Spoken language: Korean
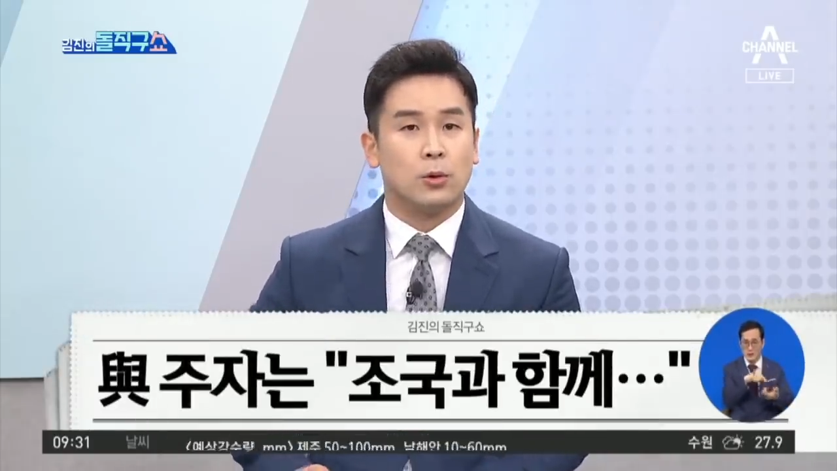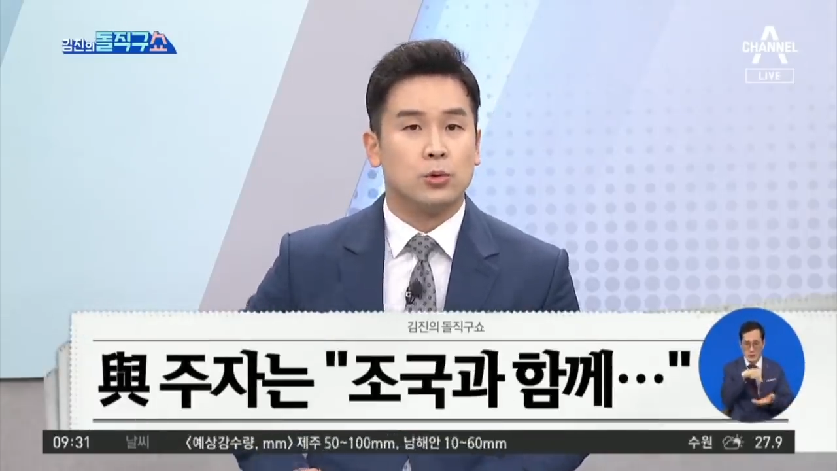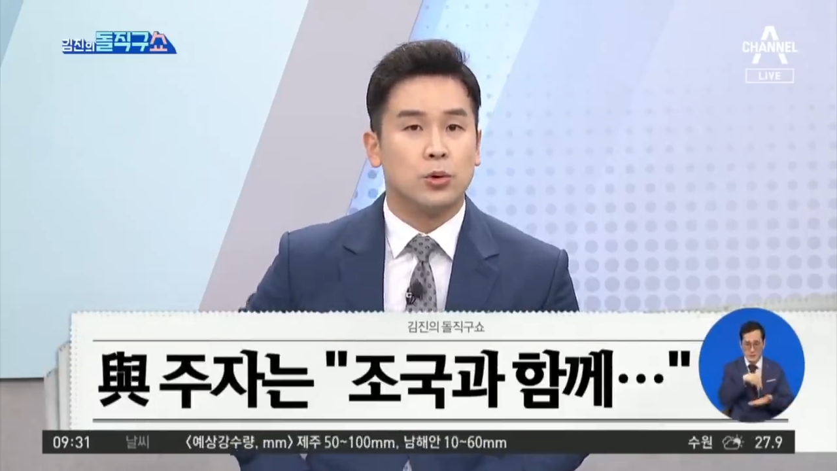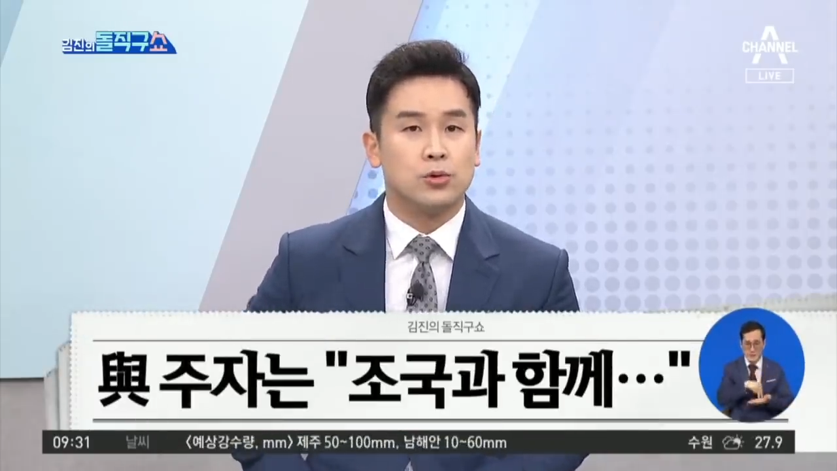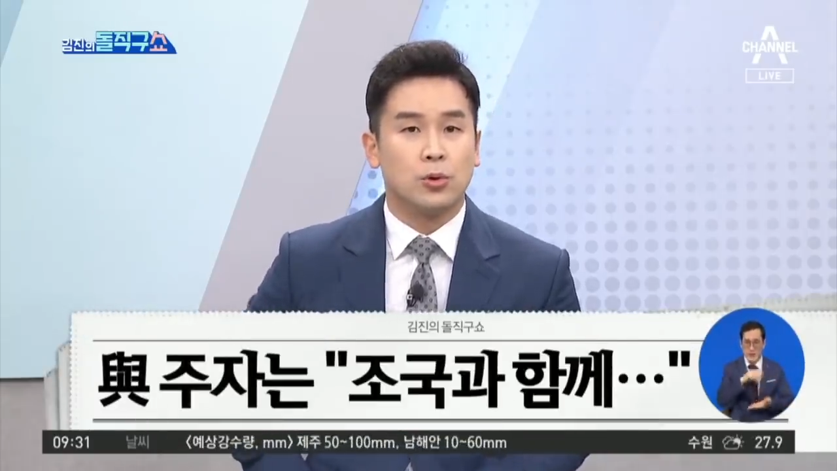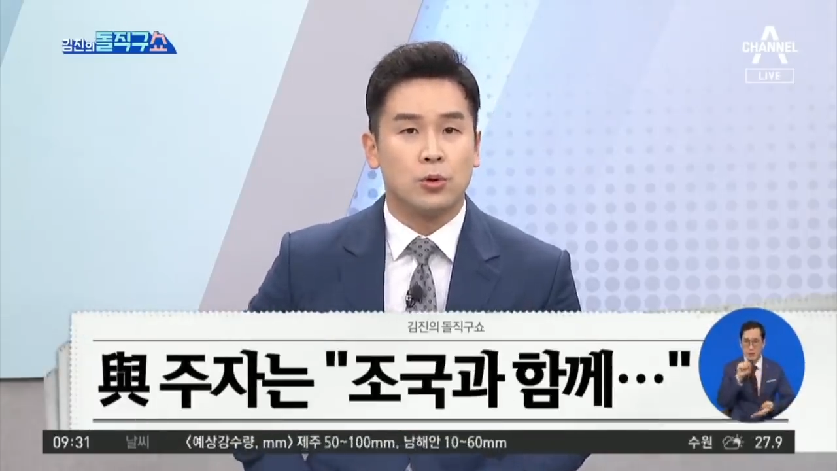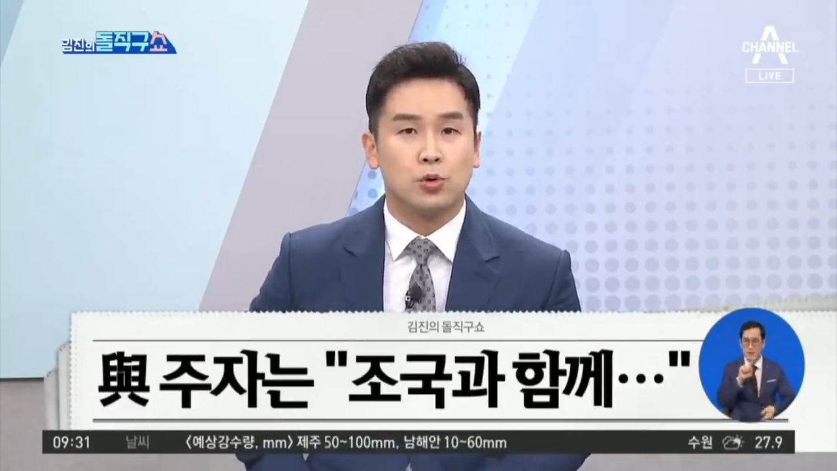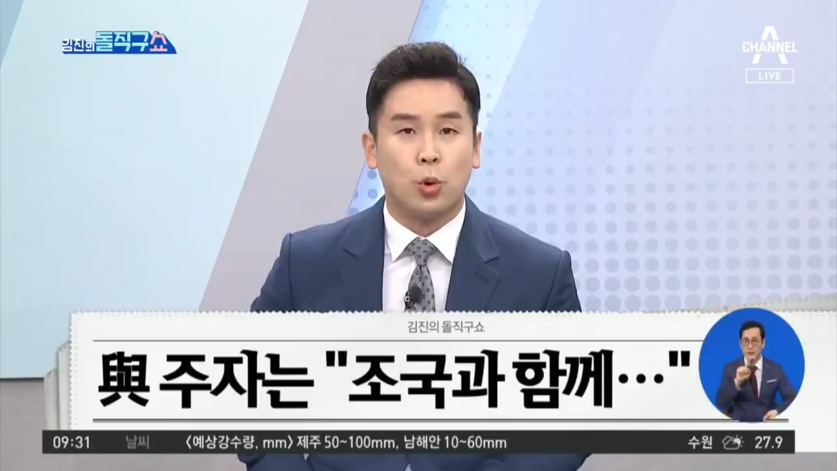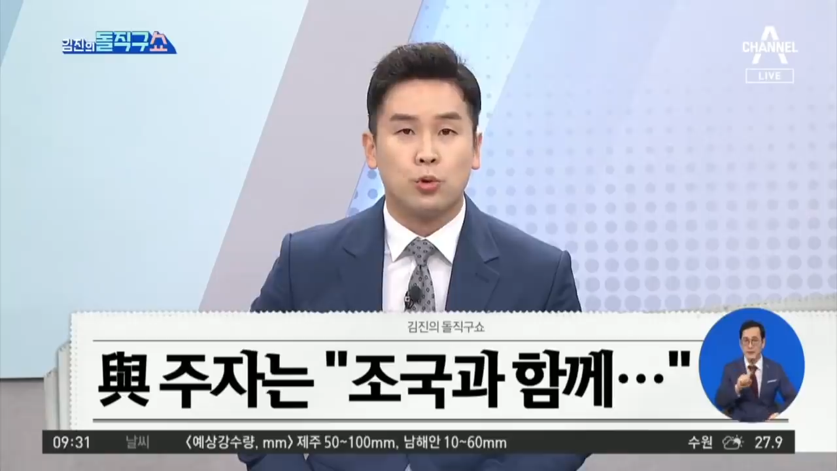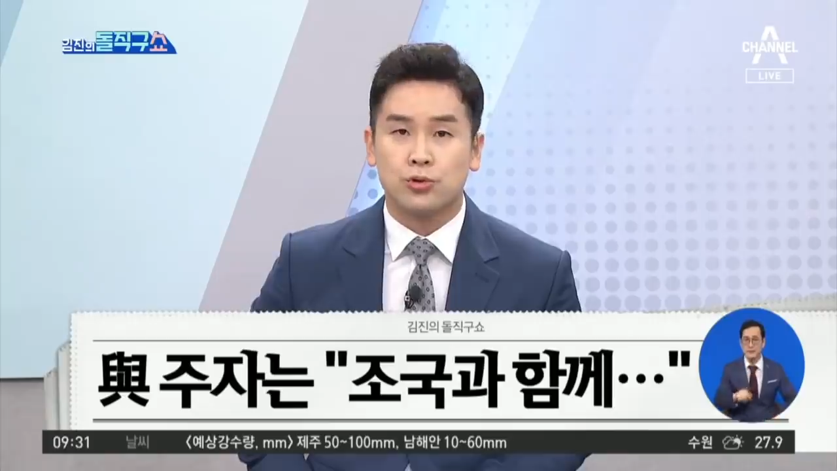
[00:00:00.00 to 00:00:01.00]
공통적으로
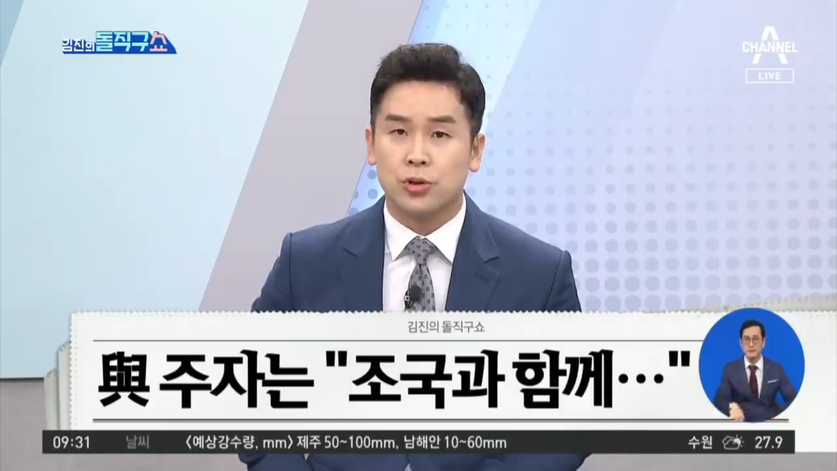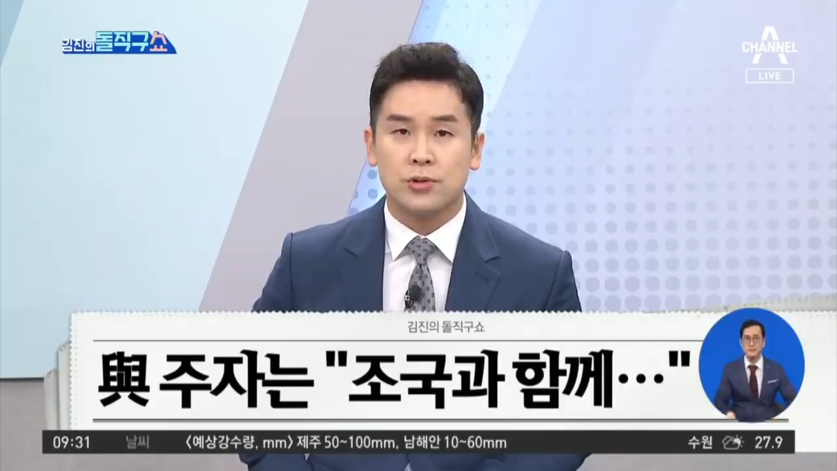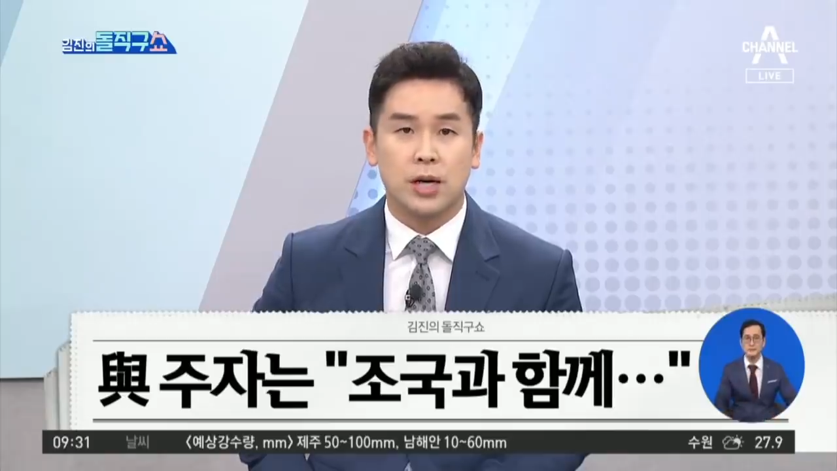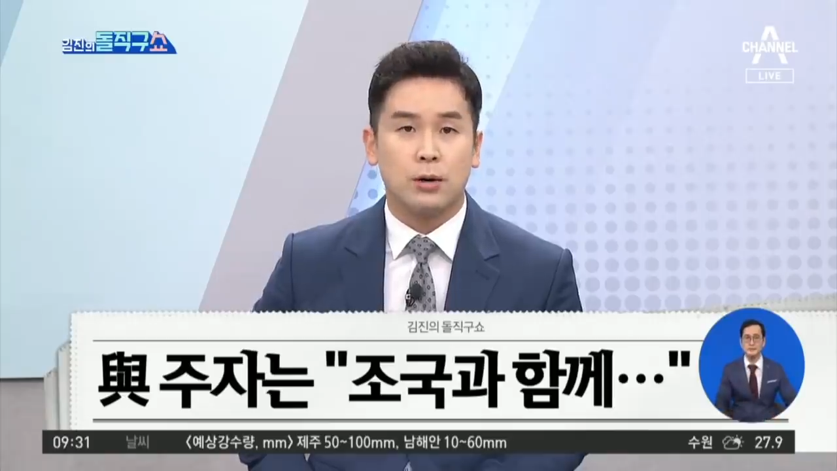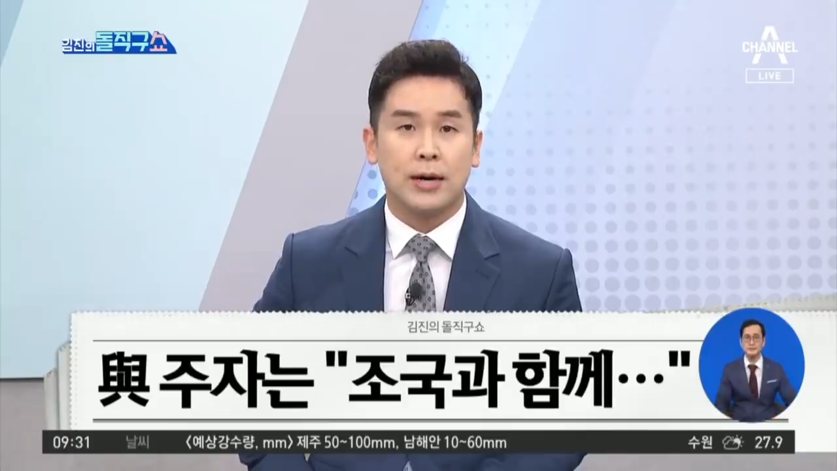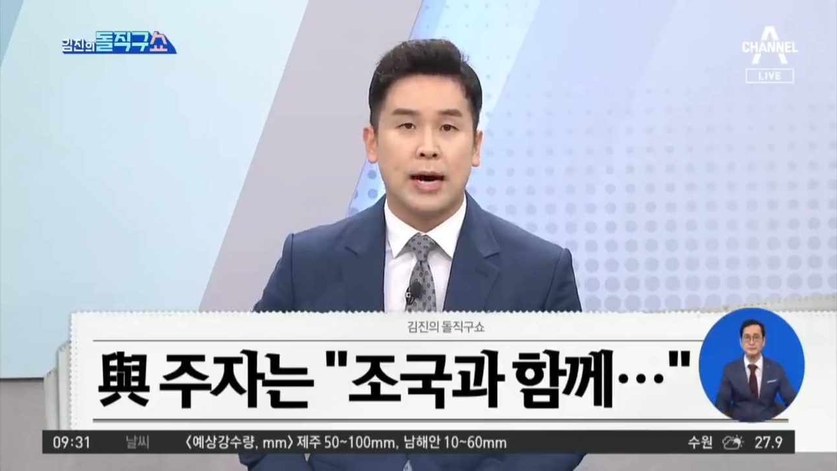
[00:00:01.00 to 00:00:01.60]
조국 전 장관과